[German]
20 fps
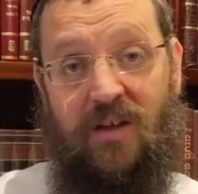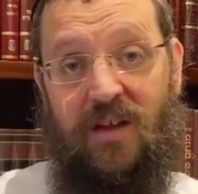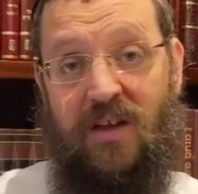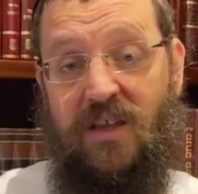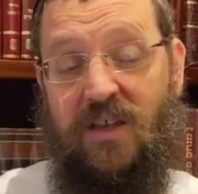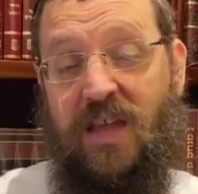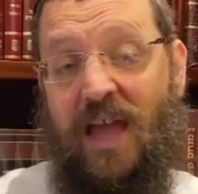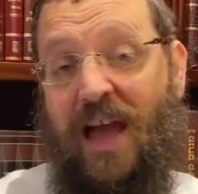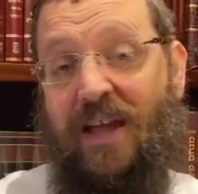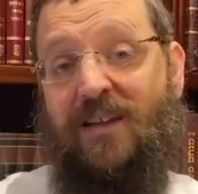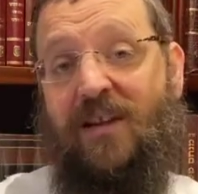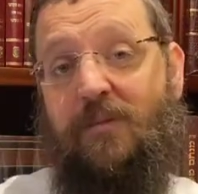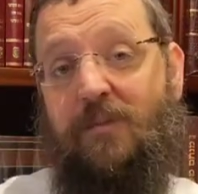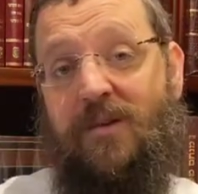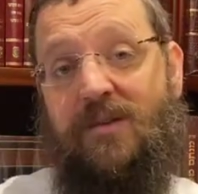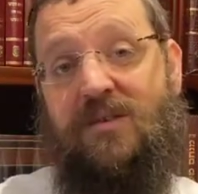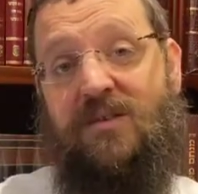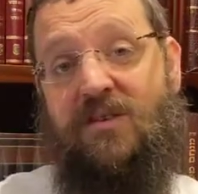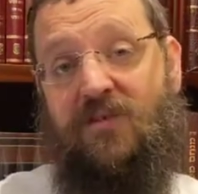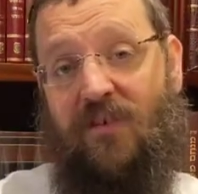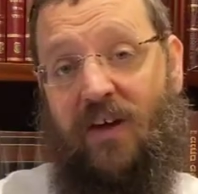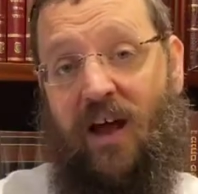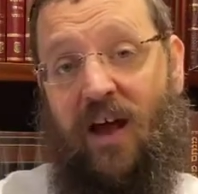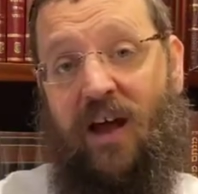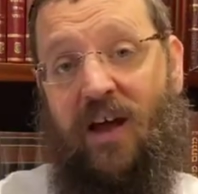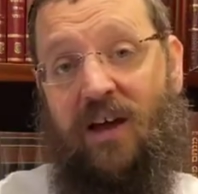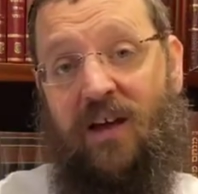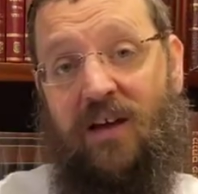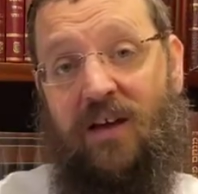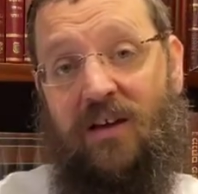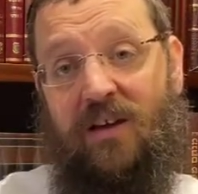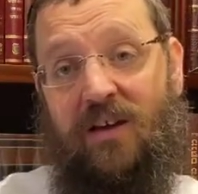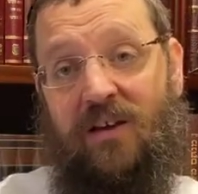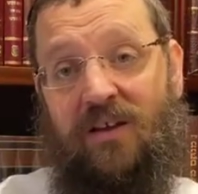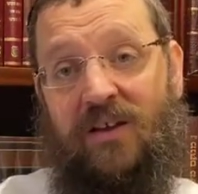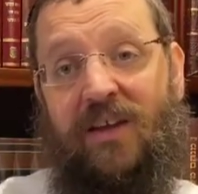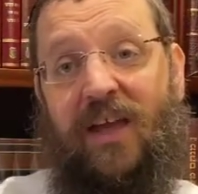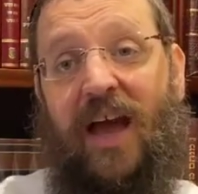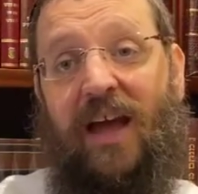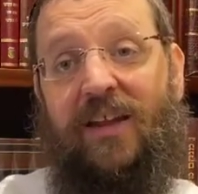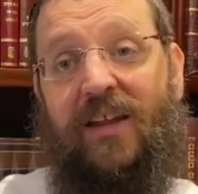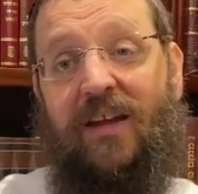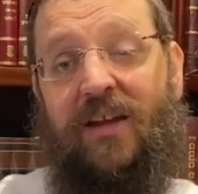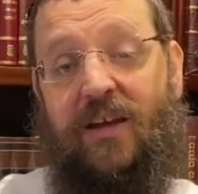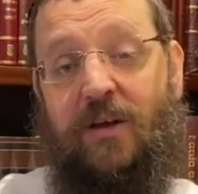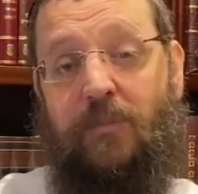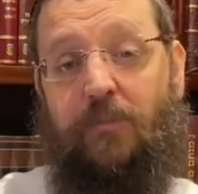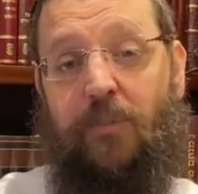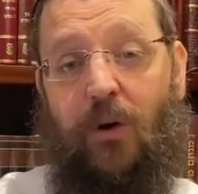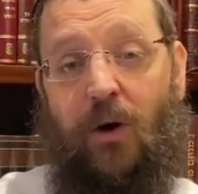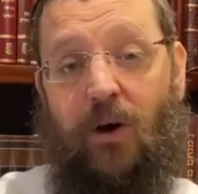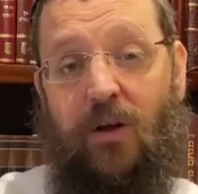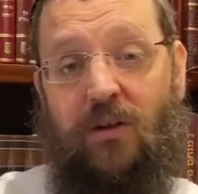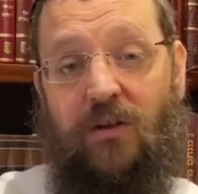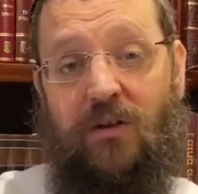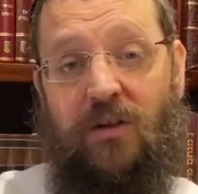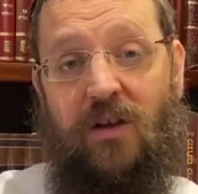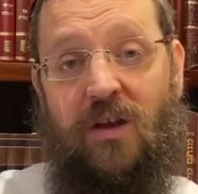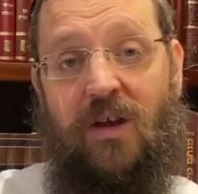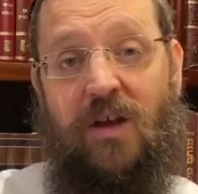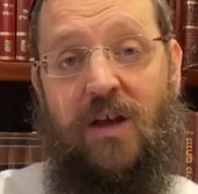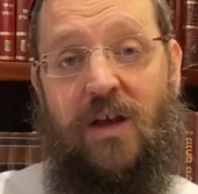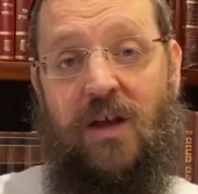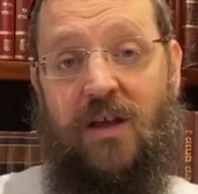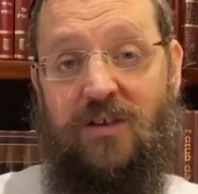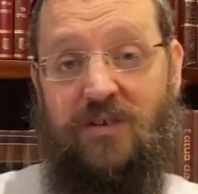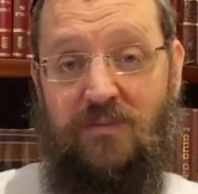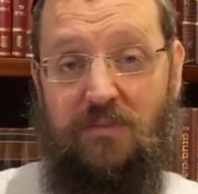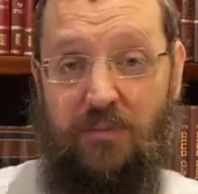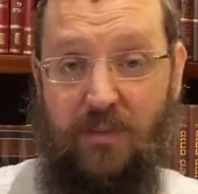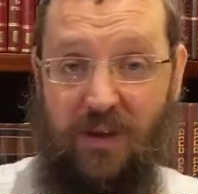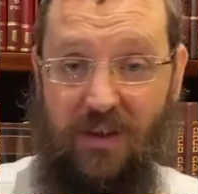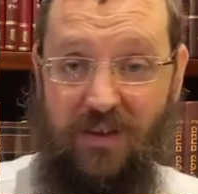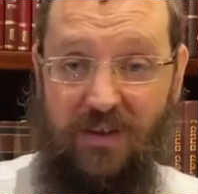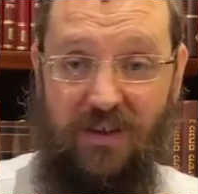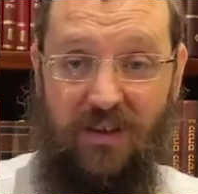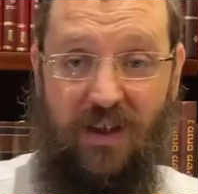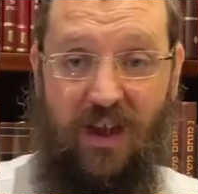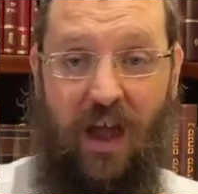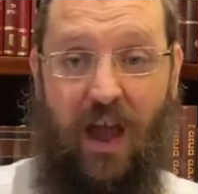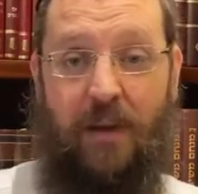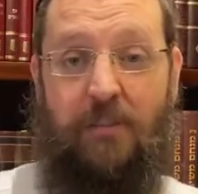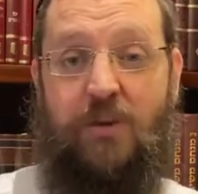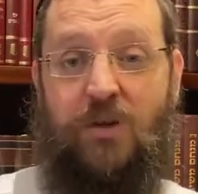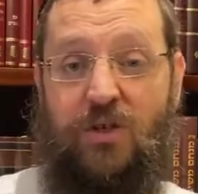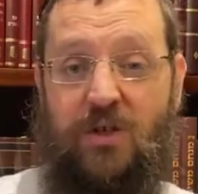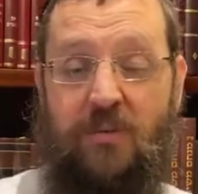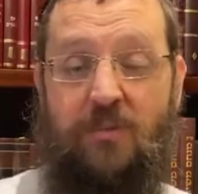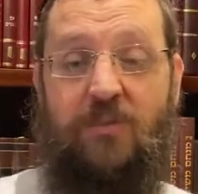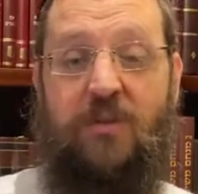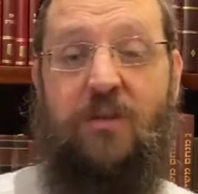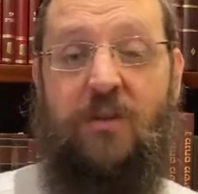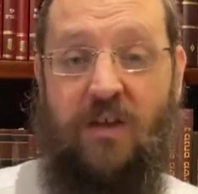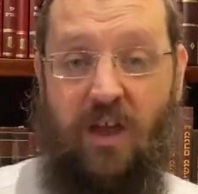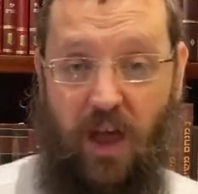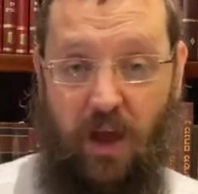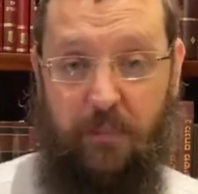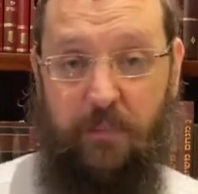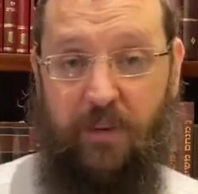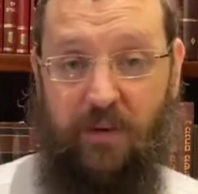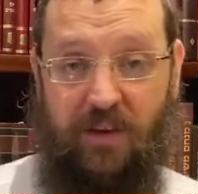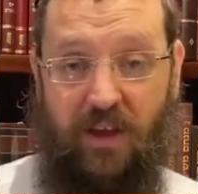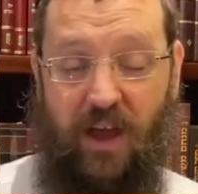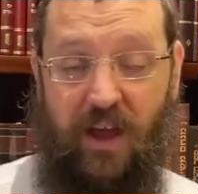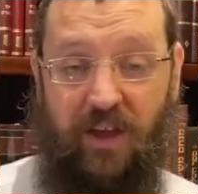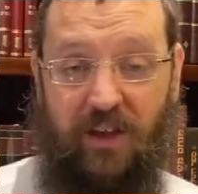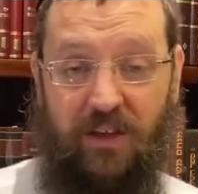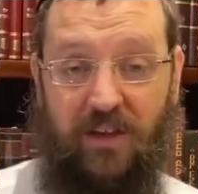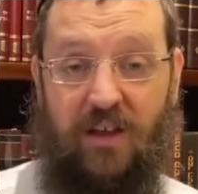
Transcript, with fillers: Jede Mitzvah, jede Gebot ist mit einem bestimmten Körperteil.